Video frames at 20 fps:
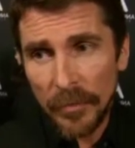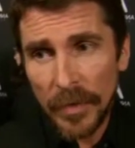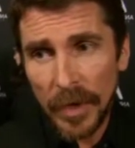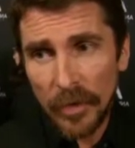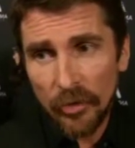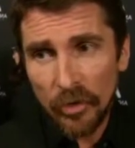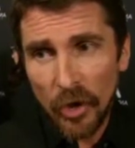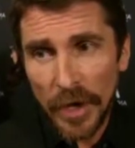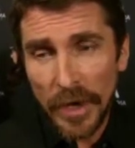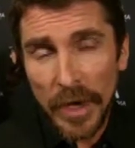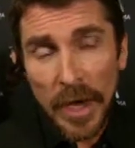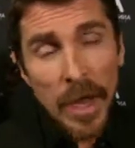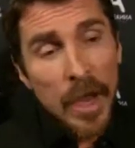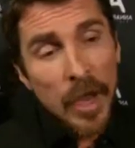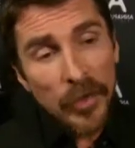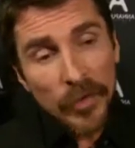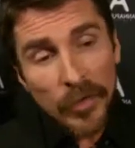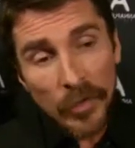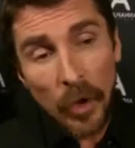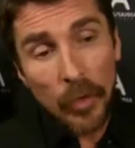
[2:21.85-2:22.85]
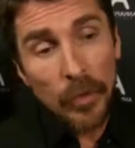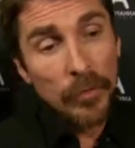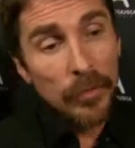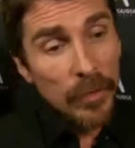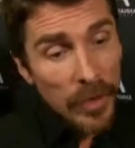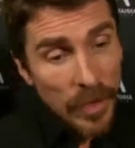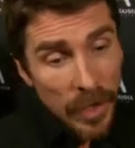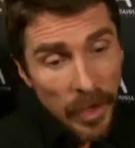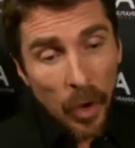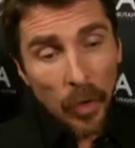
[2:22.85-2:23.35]
Alors, si vous le permettez,
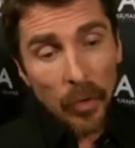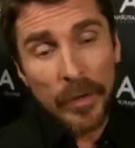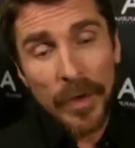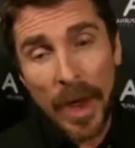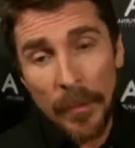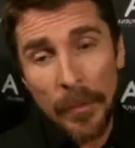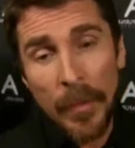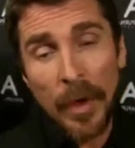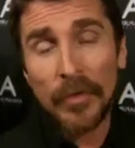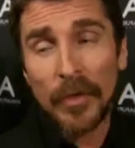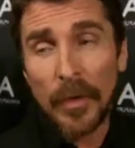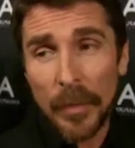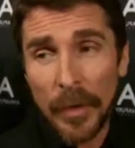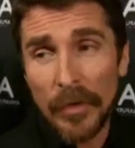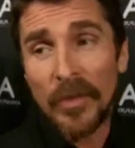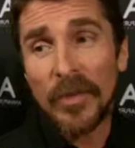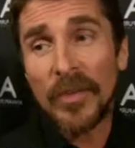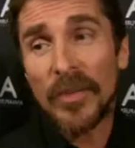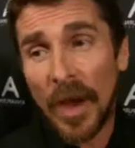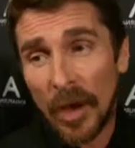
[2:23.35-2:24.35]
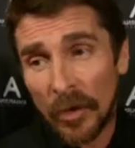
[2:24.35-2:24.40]
je vais aller m'asseoir à ma place